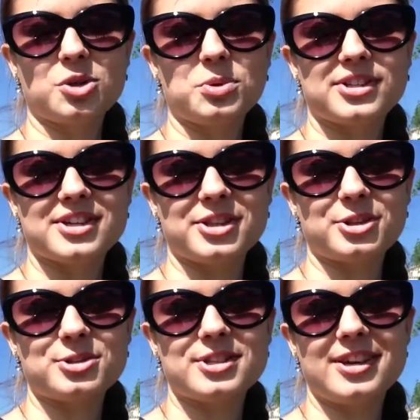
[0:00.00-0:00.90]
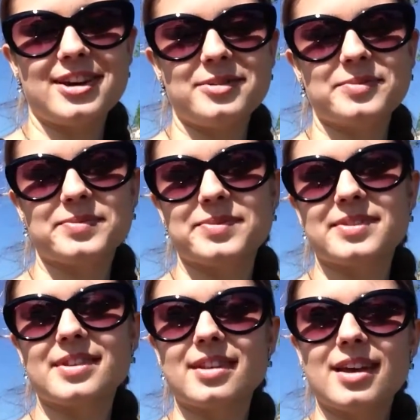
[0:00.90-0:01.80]
Добрый день, друзья!
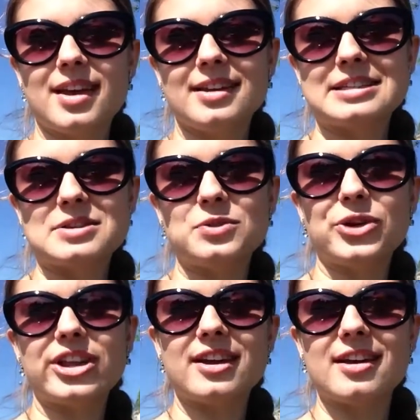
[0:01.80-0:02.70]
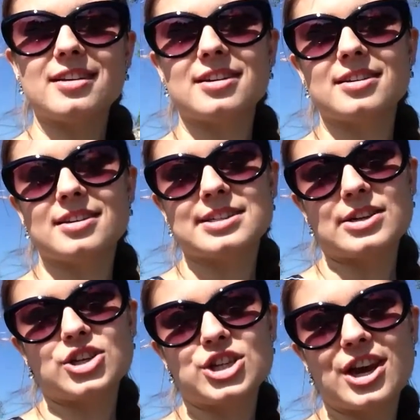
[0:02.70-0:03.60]
Сегодня
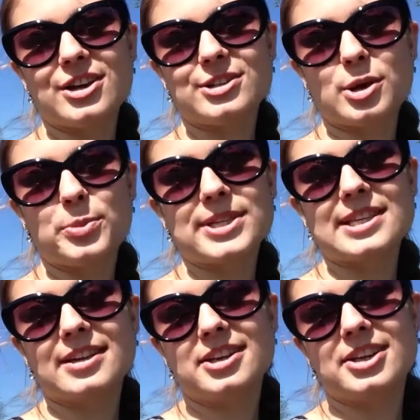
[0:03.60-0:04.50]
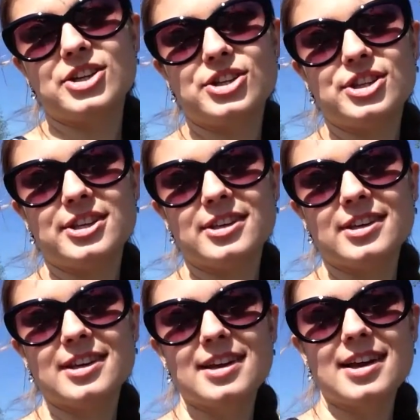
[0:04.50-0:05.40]
завершаются последние дни
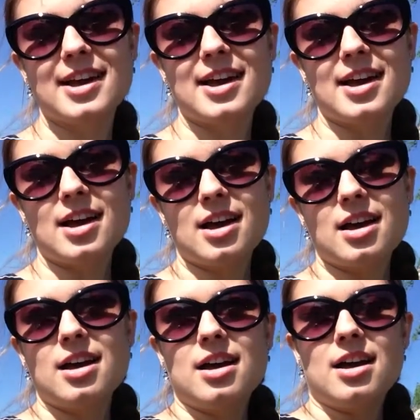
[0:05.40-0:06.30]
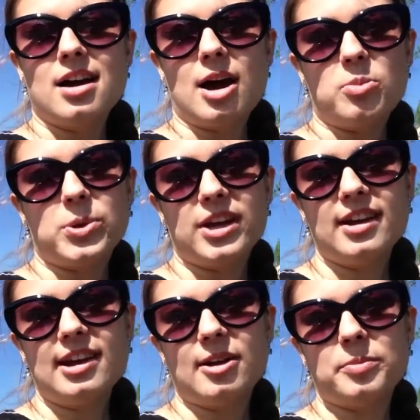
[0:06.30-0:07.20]

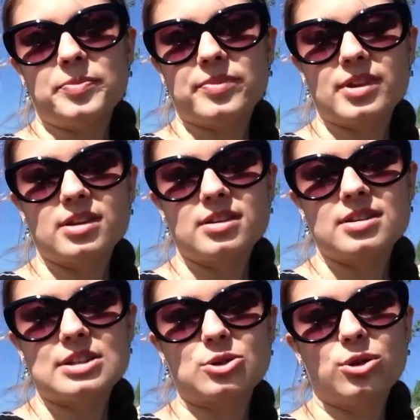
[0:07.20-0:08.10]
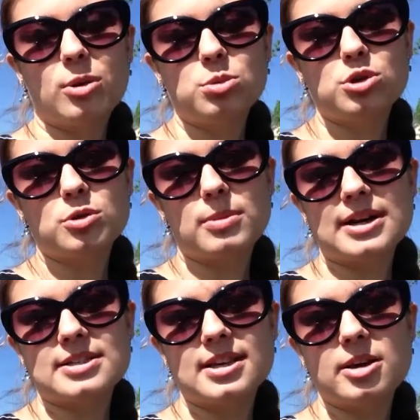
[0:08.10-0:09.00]
апреля. Скоро будут
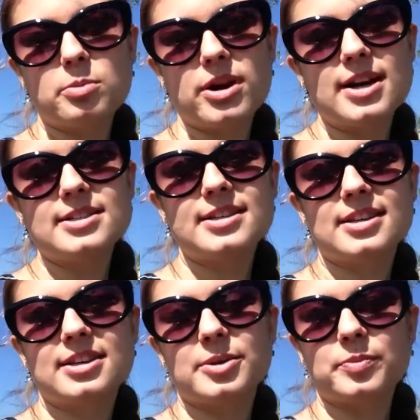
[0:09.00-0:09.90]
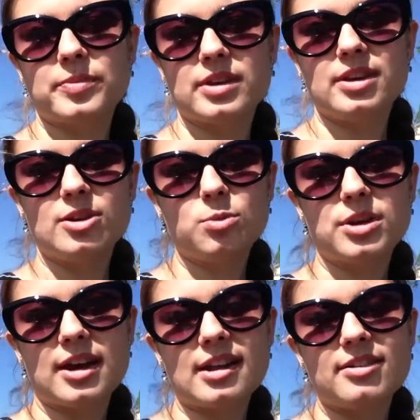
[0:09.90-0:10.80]
майские праздники, и у
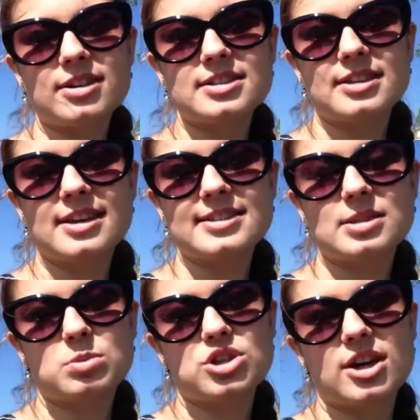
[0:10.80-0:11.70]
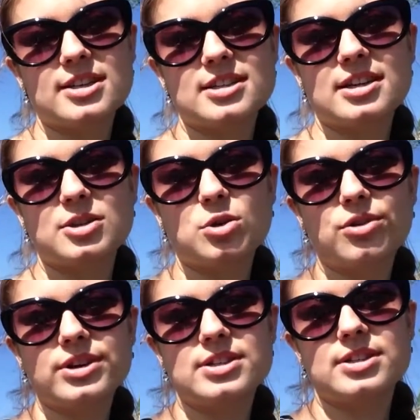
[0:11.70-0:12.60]
меня для вас есть замечательные
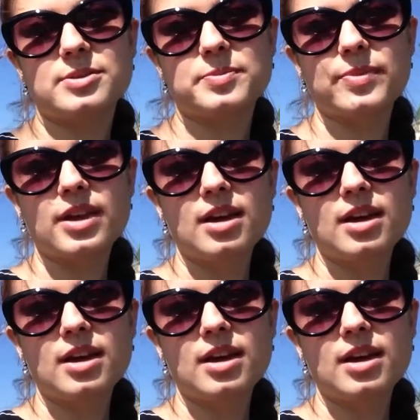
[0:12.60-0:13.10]
новости.